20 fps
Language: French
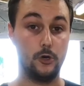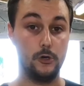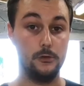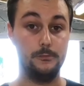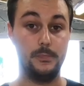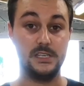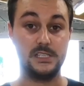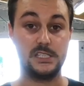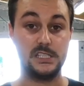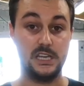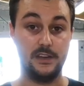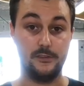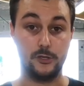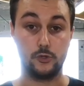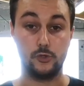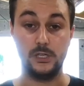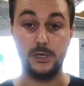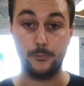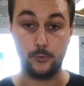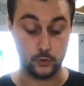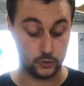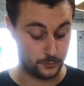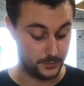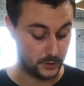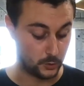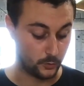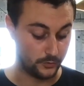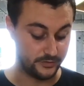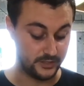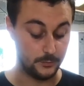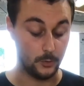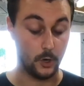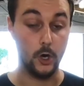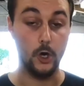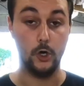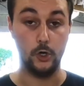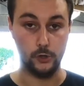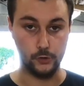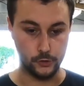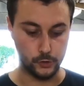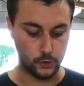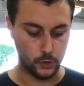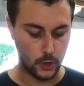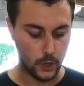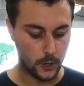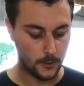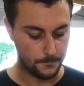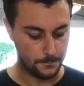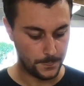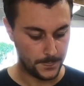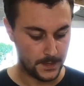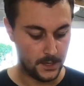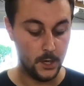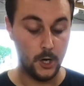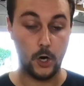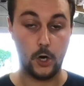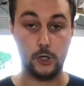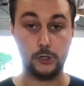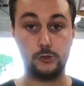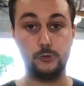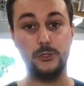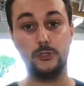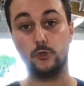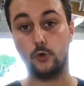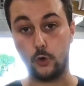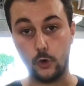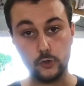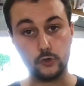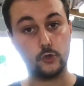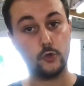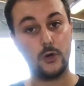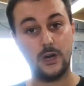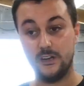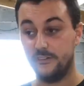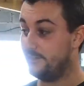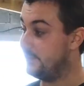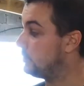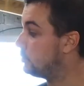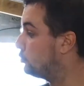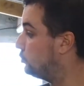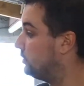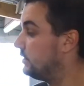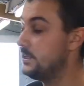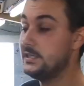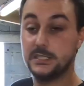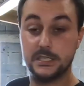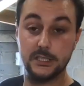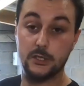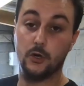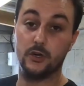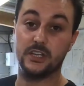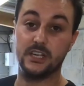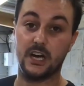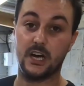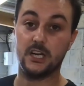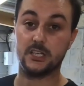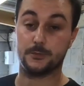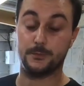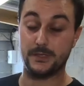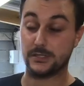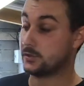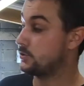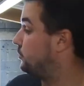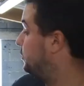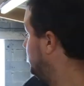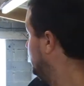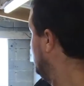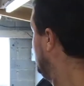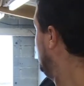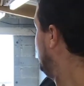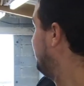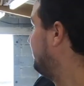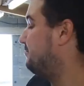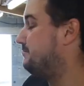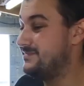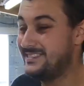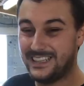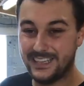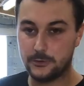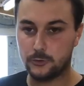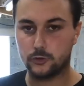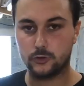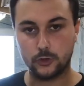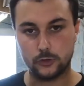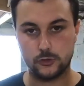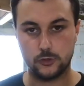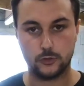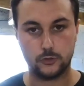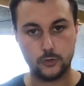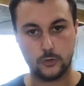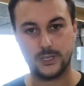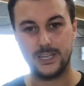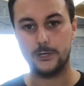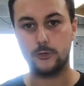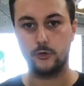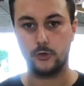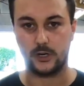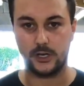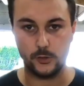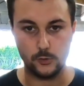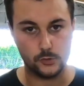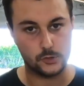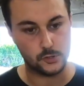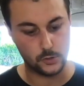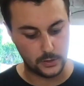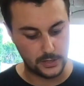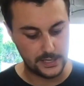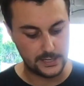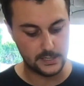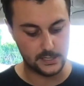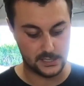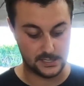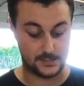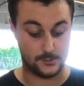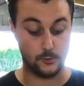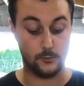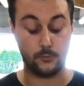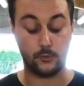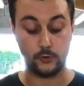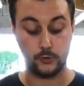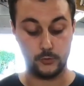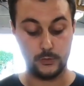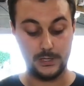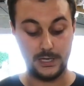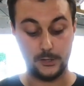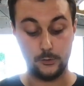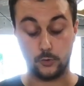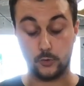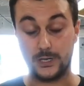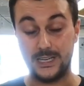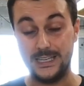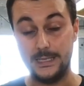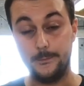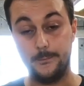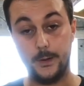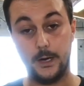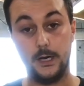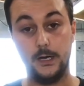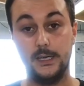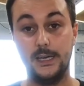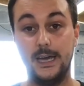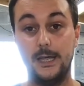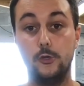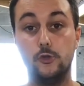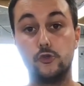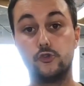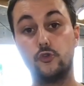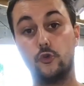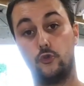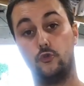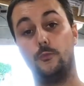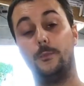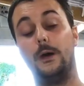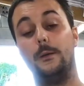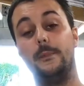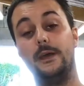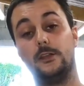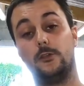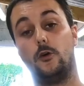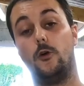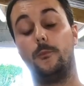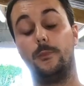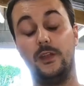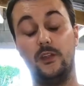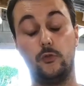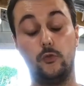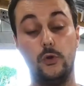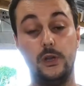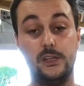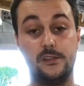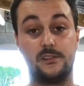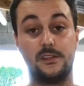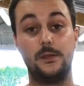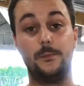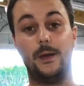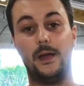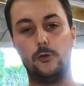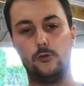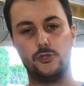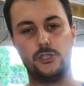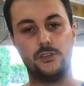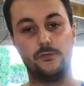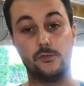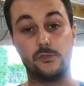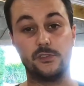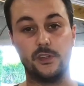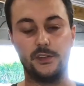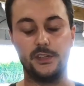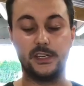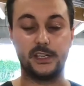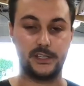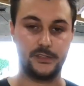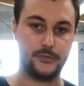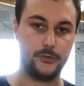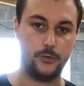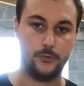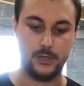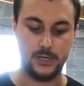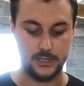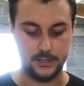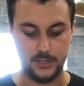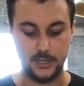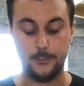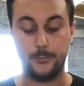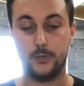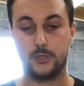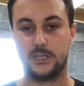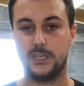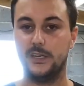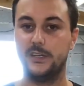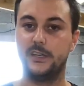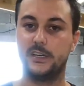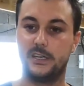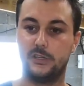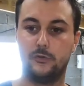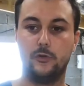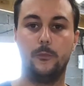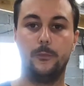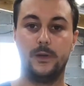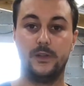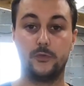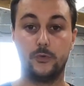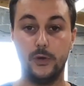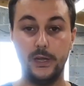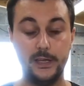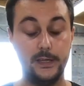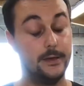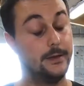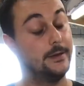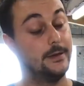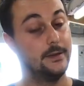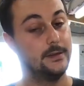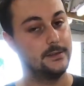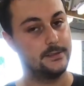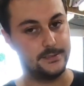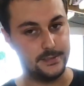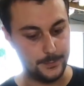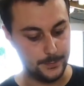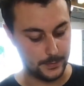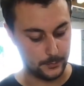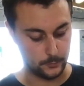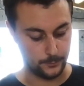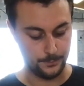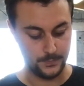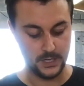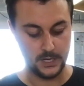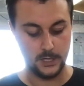dans une bassine, avec une éponge microfibre dehors. Ensuite, on rentrera le véhicule ici dans le garage parce que il y a de temps en temps quelques rayons de soleil et ce produit-là, donc l'IPA, et à ne surtout pas mettre en plein soleil. Ce qui paraît logique vu que c'est un dégraissant, voilà, n'importe quel dégraissant en plein soleil, c'est pas bon.